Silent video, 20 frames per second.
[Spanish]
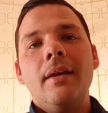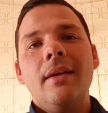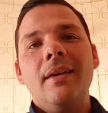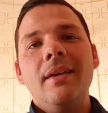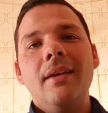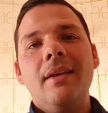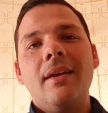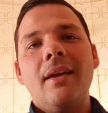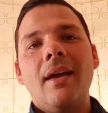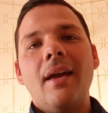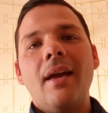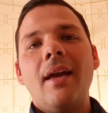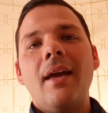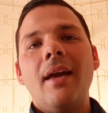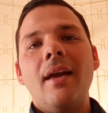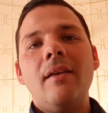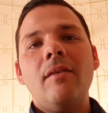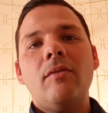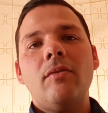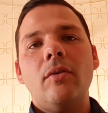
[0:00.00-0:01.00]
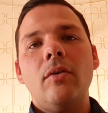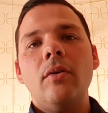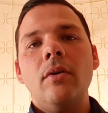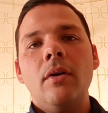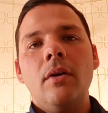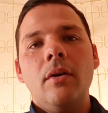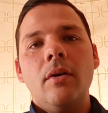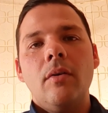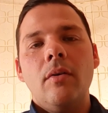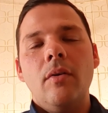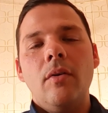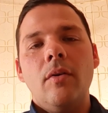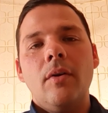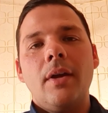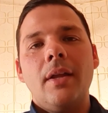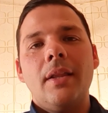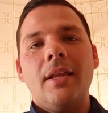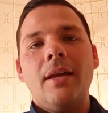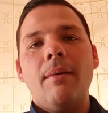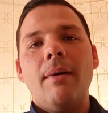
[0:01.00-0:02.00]
y que es eso con lo
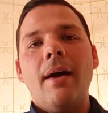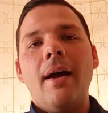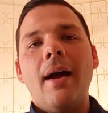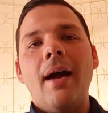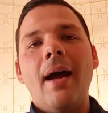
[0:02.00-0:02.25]
que te vas